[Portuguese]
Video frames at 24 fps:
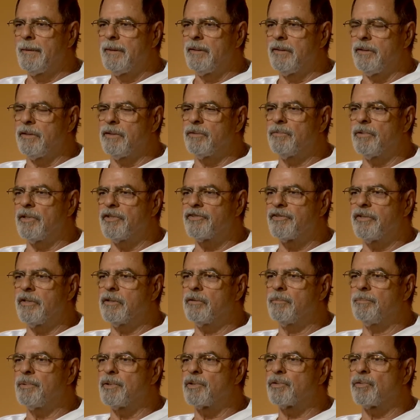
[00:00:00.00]
E eu achei
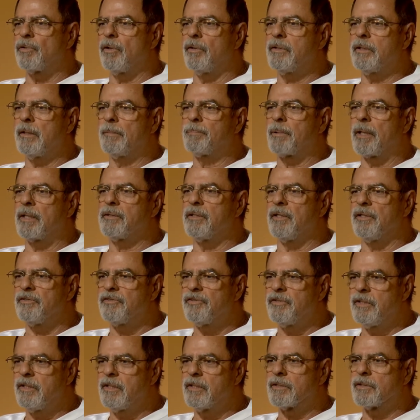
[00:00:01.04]
que o pessoal ia para
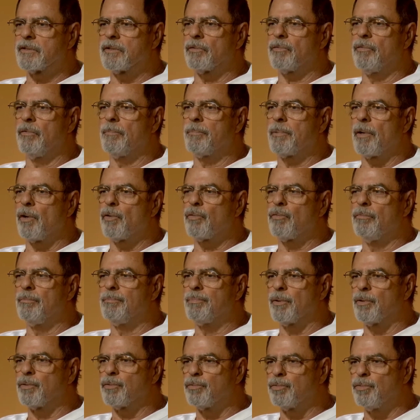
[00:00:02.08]
dentista, comprar algum
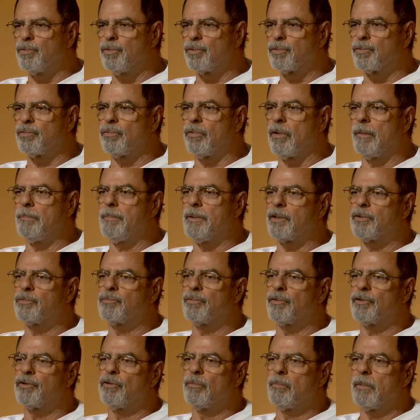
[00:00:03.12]
produto, ou
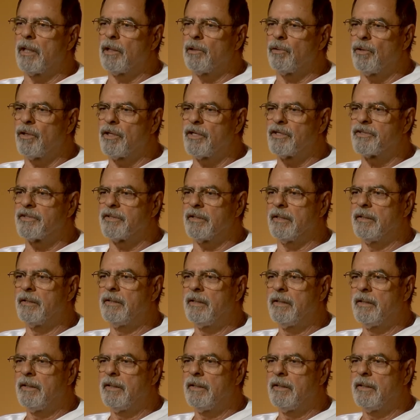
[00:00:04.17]
abertura de uma loja.